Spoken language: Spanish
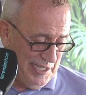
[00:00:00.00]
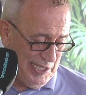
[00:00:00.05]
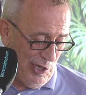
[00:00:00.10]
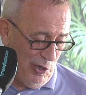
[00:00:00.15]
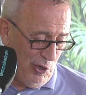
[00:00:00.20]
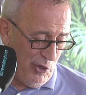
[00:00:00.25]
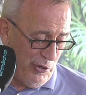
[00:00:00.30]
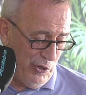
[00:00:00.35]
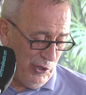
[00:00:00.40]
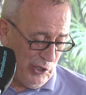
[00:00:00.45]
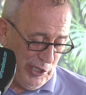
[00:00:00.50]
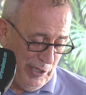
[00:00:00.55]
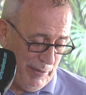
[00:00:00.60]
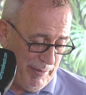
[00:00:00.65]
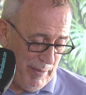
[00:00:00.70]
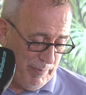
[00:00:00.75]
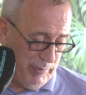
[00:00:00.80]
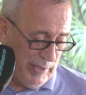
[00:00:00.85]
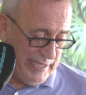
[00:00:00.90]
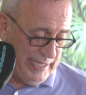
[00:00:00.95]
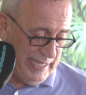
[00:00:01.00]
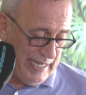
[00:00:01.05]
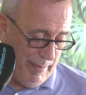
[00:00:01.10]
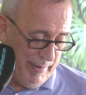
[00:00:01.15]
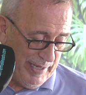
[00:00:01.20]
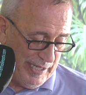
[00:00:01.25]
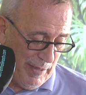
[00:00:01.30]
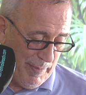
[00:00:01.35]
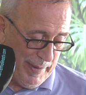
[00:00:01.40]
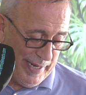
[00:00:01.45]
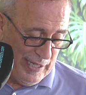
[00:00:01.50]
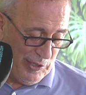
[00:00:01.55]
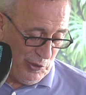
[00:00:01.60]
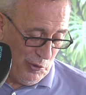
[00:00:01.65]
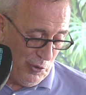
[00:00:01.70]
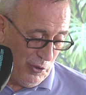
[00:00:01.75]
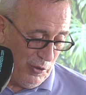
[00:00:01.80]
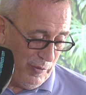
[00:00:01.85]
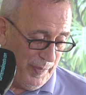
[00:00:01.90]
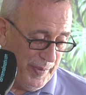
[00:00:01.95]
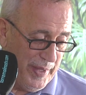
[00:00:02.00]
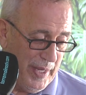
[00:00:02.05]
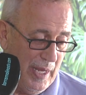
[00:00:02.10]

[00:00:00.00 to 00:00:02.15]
es, el ojo nos sirve básicamente para todo.